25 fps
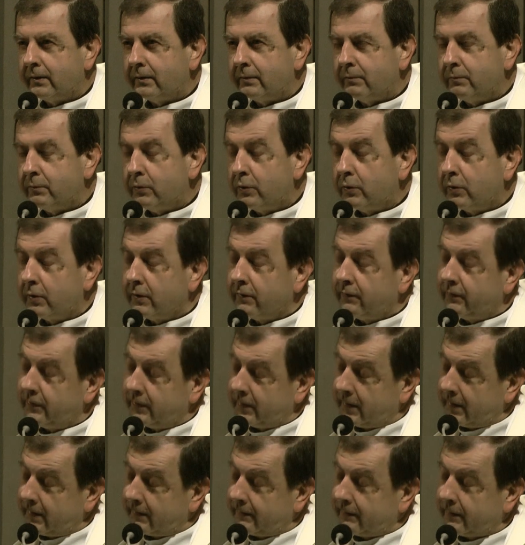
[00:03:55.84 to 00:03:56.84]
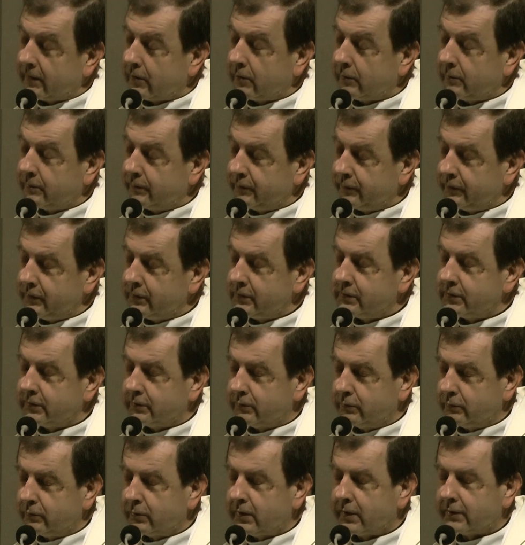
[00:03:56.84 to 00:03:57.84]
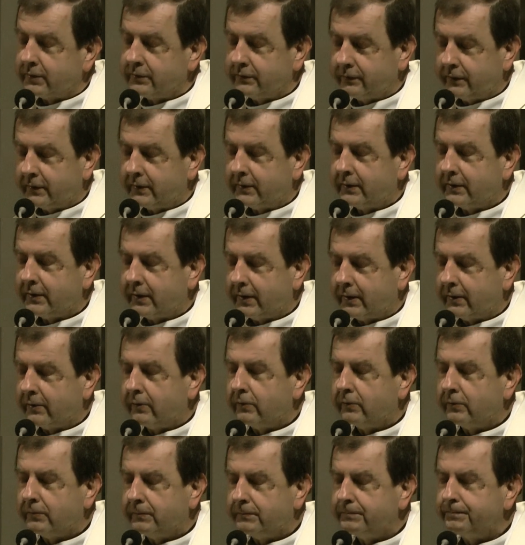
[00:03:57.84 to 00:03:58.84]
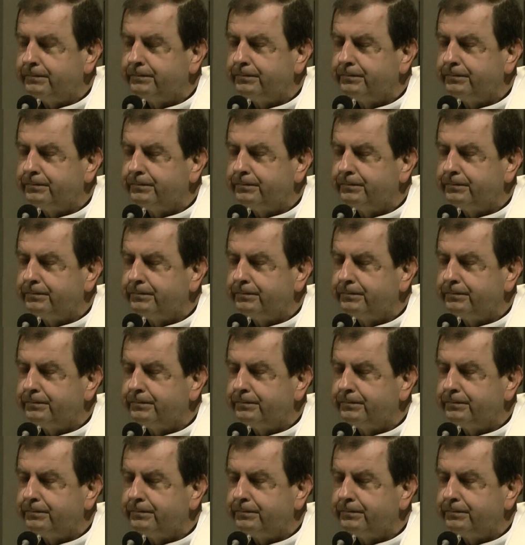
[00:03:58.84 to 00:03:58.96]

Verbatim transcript: Bóg wylewa obficie Ducha Świętego